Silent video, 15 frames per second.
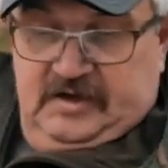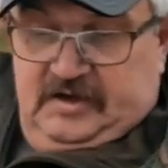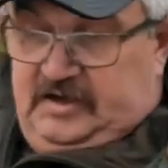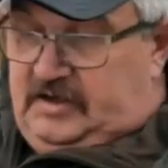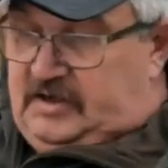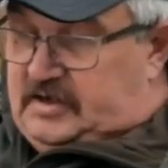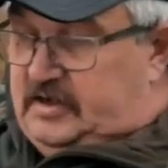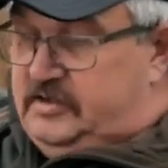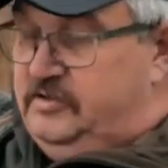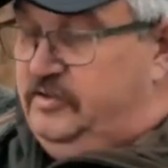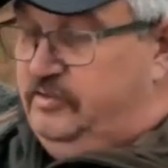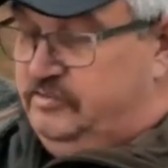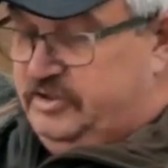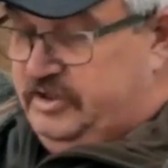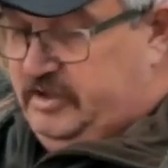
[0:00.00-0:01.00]
И
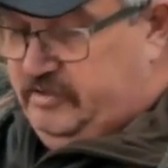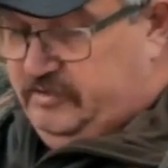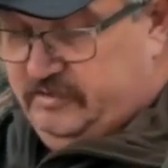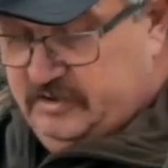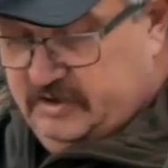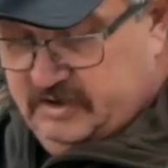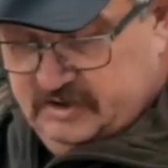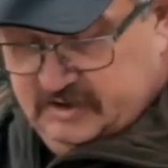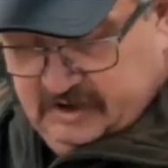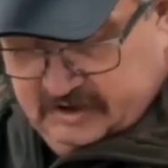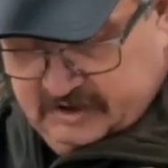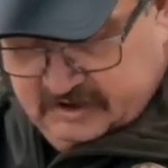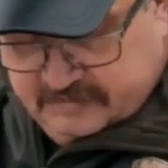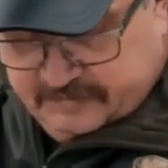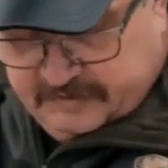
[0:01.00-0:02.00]
отгружал я
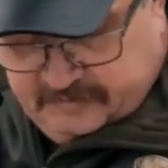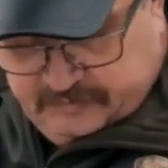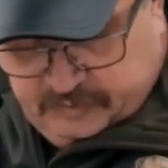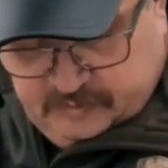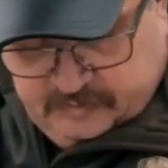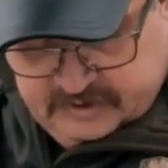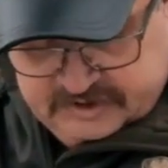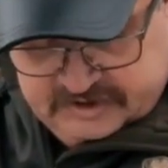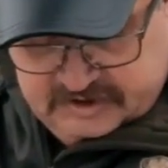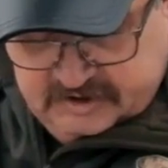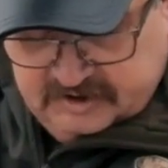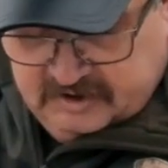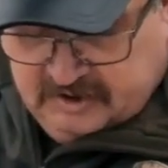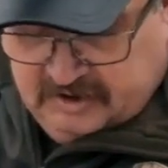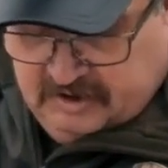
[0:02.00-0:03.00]
их при
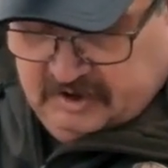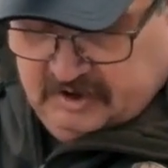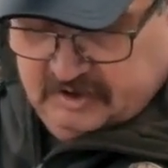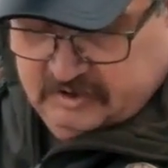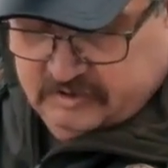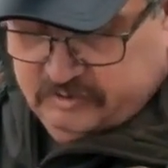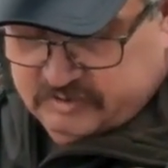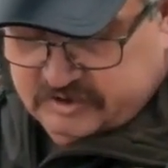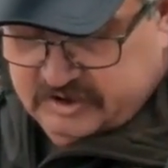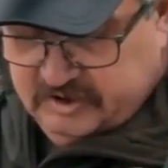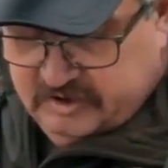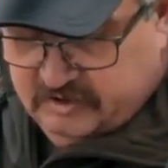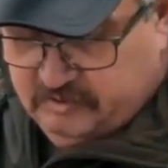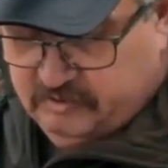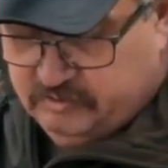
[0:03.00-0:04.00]
помощи
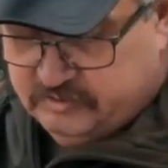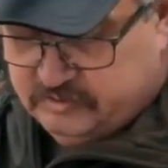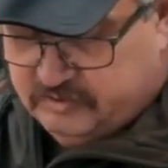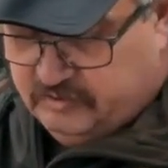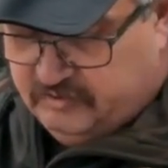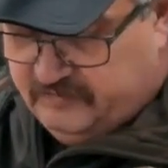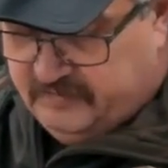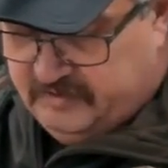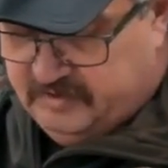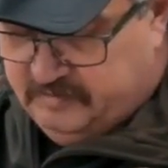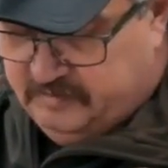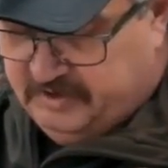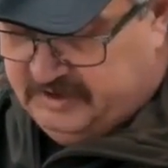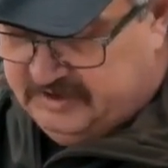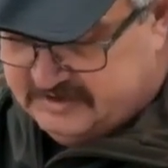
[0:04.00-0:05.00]
тоже грузов
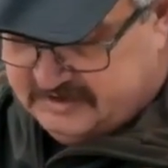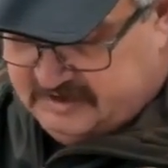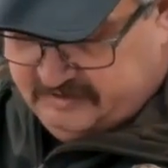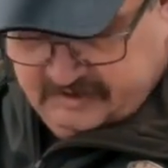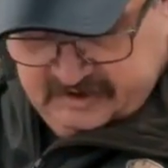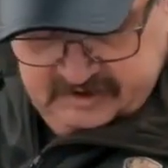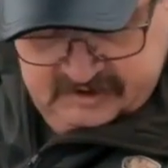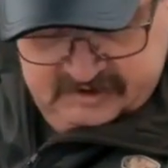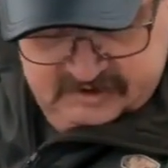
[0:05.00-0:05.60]
Брискова,